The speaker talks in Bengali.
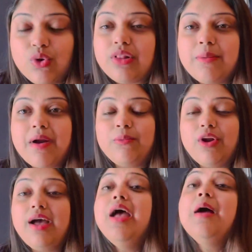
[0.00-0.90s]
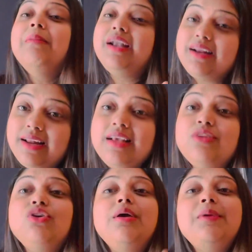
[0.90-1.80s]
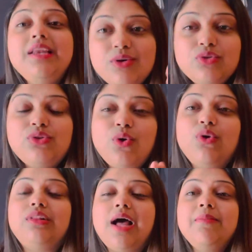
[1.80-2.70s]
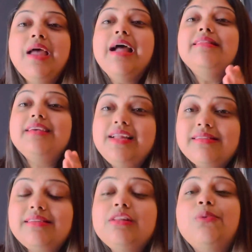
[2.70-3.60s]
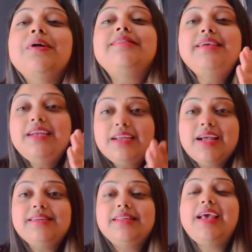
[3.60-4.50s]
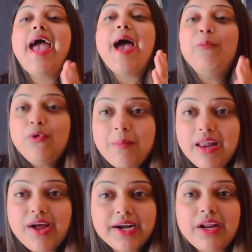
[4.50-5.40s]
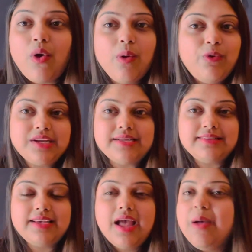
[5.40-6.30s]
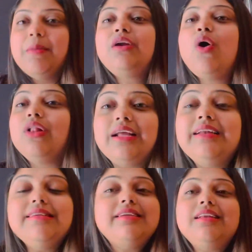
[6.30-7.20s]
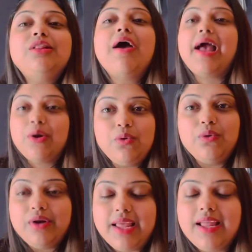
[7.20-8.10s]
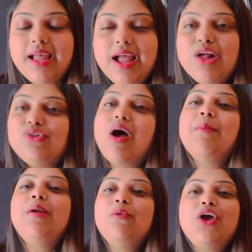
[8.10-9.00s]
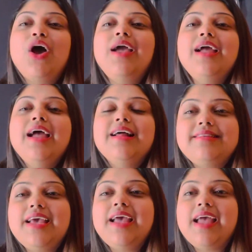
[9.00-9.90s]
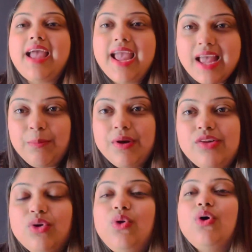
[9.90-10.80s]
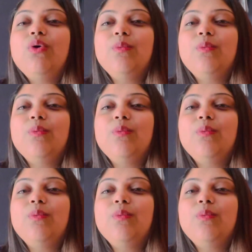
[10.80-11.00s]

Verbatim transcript: করতে পারবো না বাট এটা নিয়ে যদি আমি নিউজ করতাম সিরিয়াসলি তোমরা ছিটকে যেতে এমন ভালো একটা খবর এসেছে বাট অথেন্টিসিটি তো এখনো নেই সো আমার মনে হয় যে এই আপডেটস গুলো